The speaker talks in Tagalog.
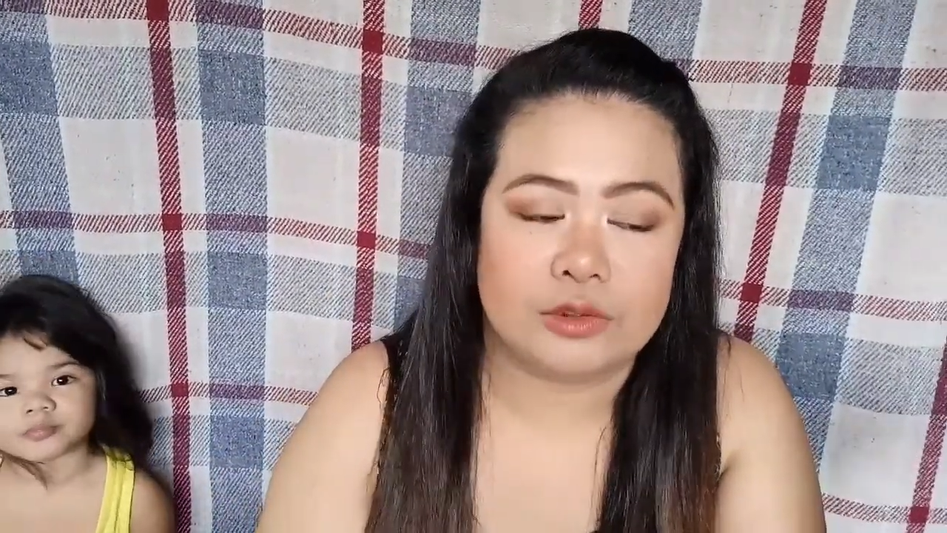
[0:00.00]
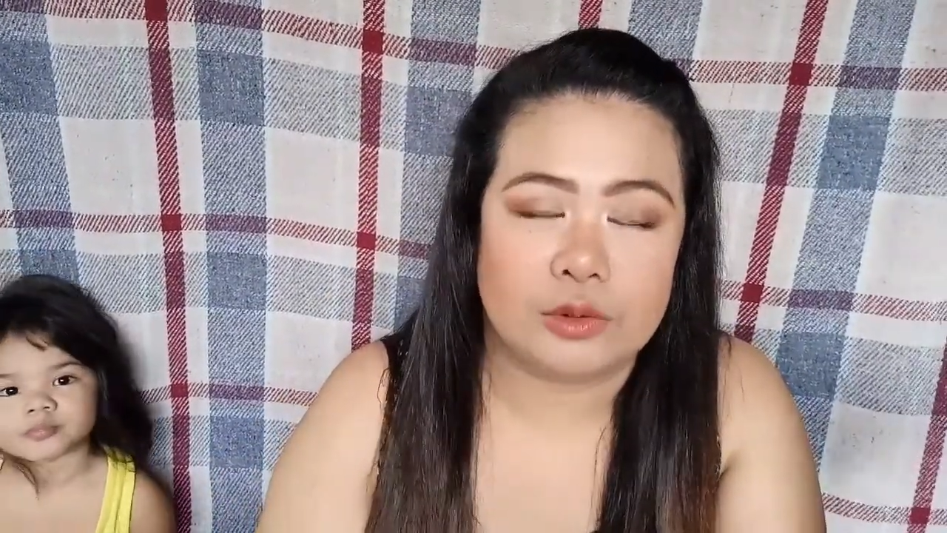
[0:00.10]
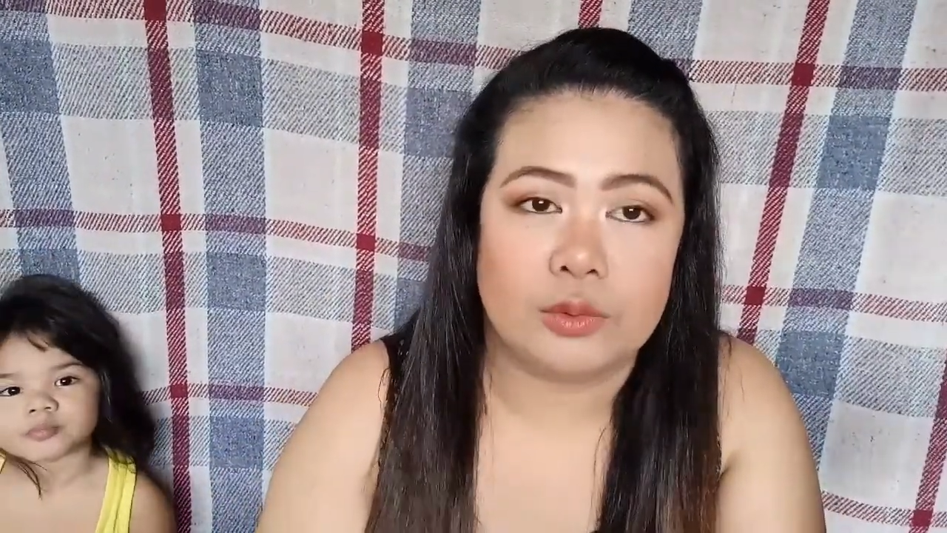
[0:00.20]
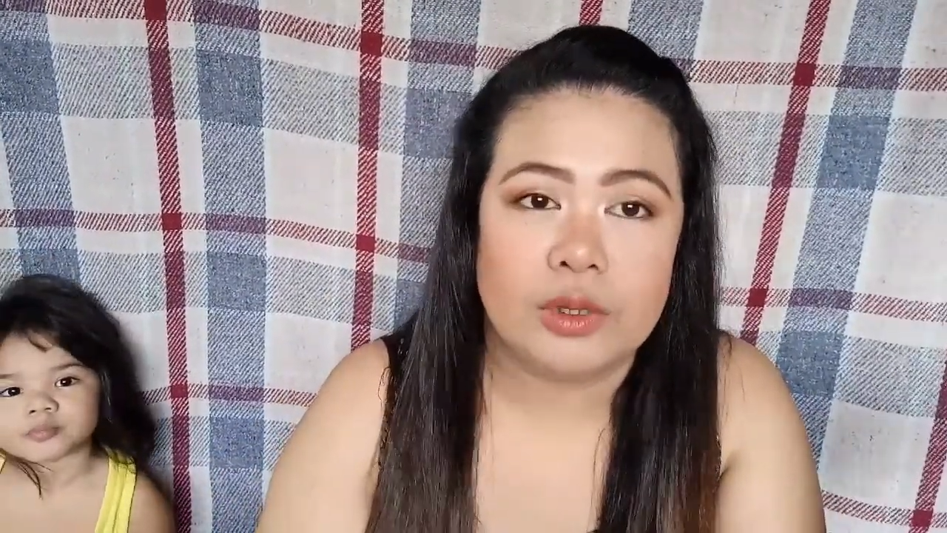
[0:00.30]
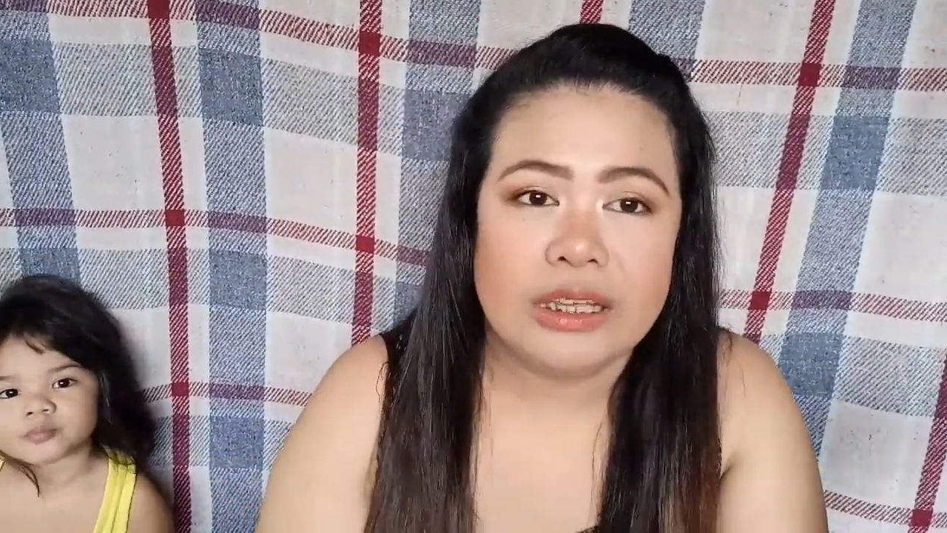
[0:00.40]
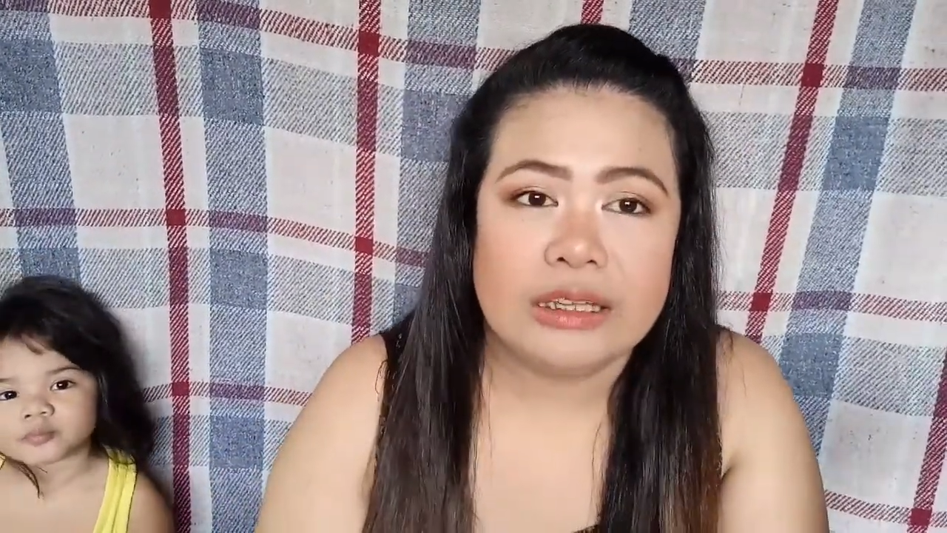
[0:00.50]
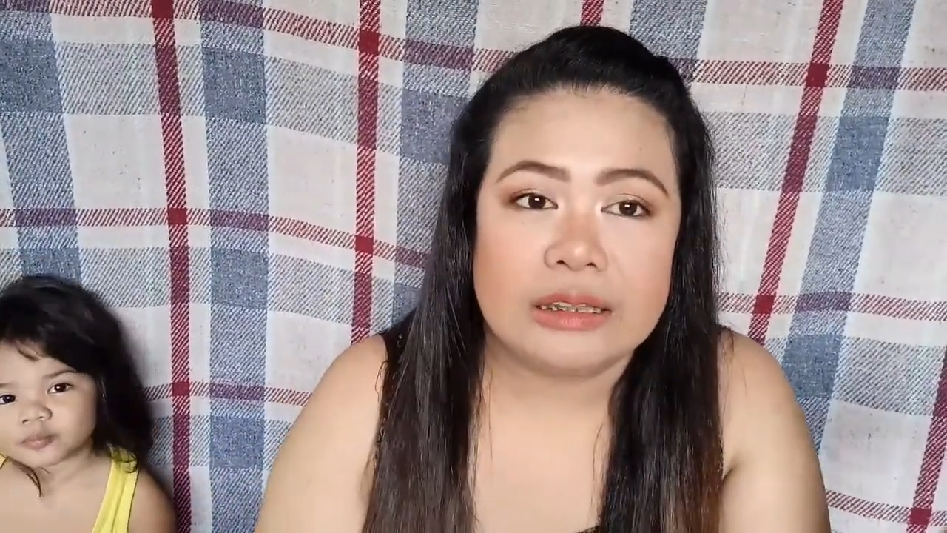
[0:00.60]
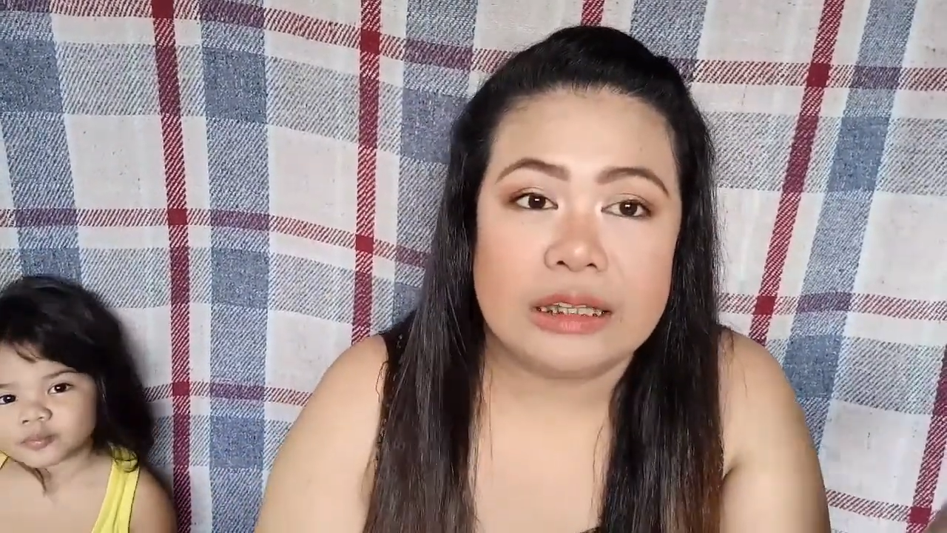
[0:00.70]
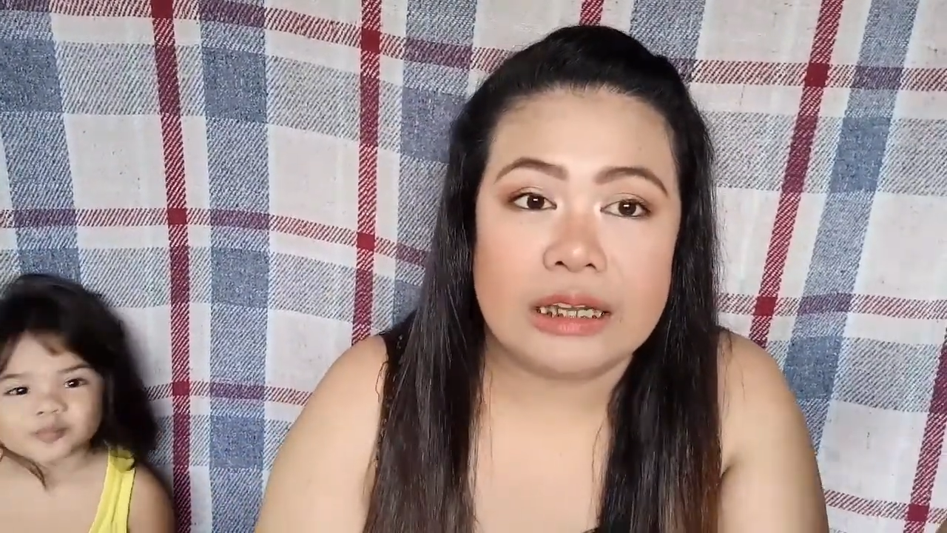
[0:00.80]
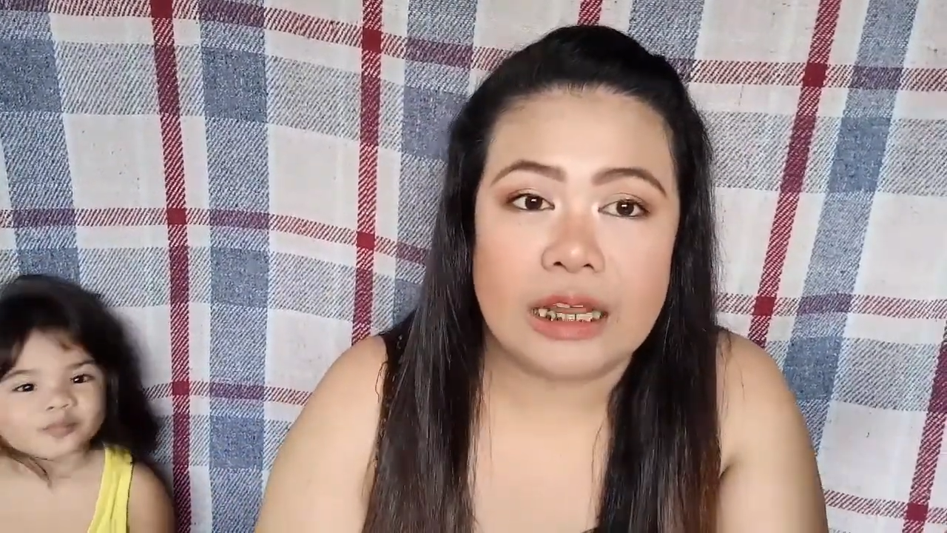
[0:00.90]
So,
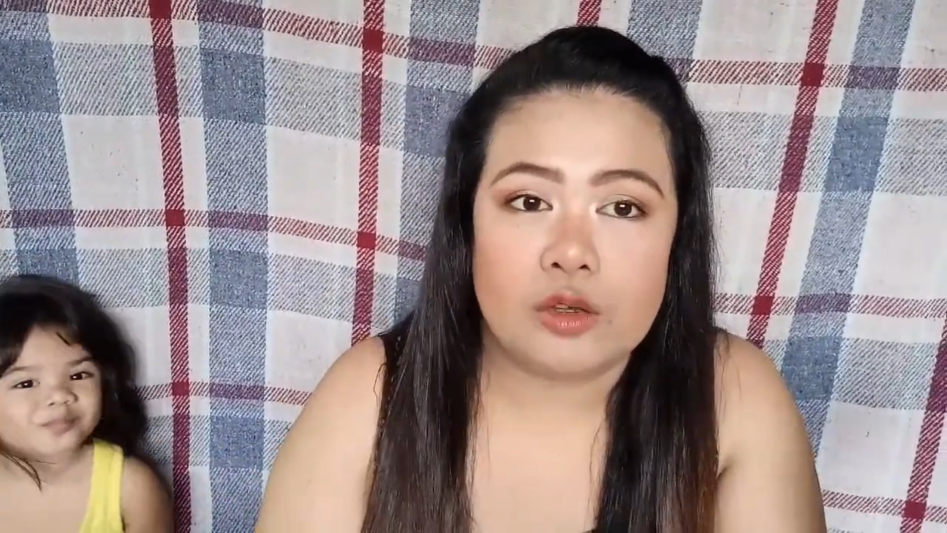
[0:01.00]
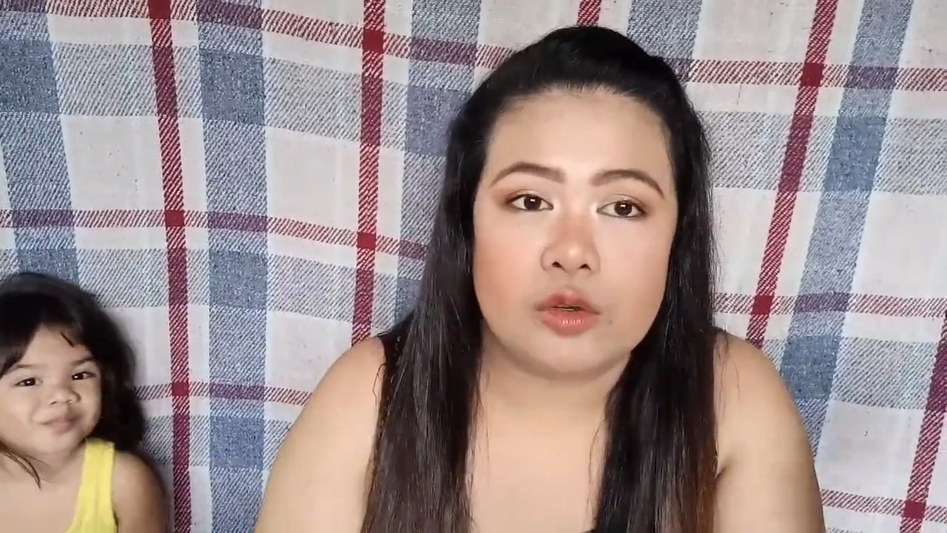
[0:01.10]
tinry